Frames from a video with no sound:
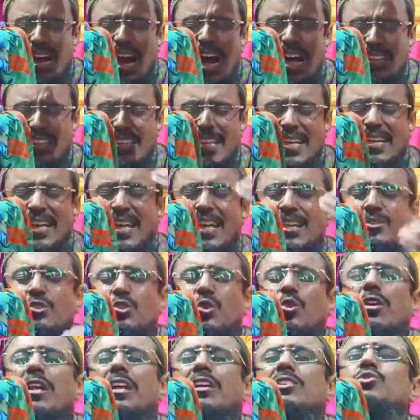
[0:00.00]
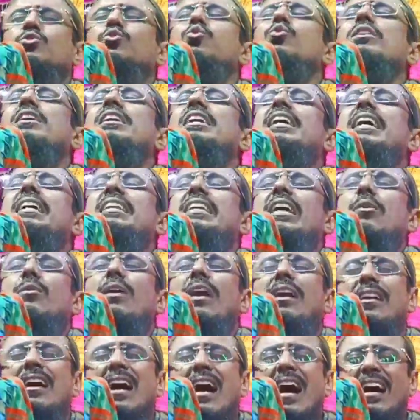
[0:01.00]
গা থেকে ঝরে শুকিয়ে
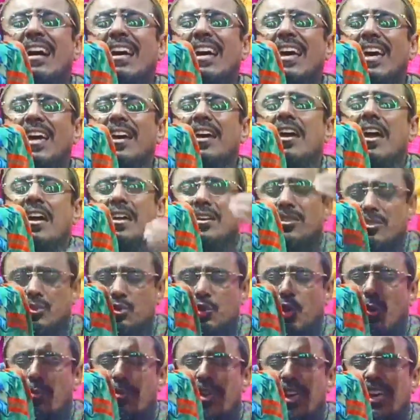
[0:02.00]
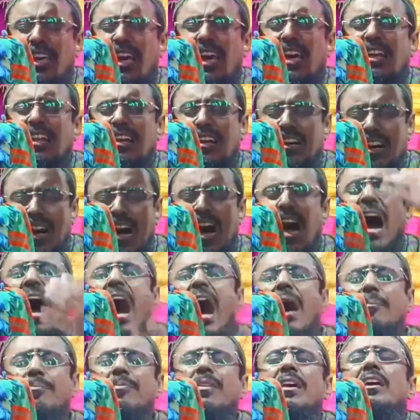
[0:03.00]
যাওয়ার আগে শ্রমিকের
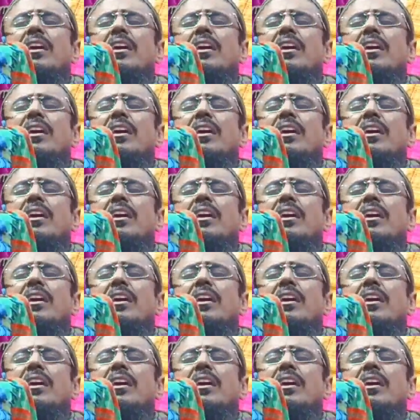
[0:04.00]
ঘাম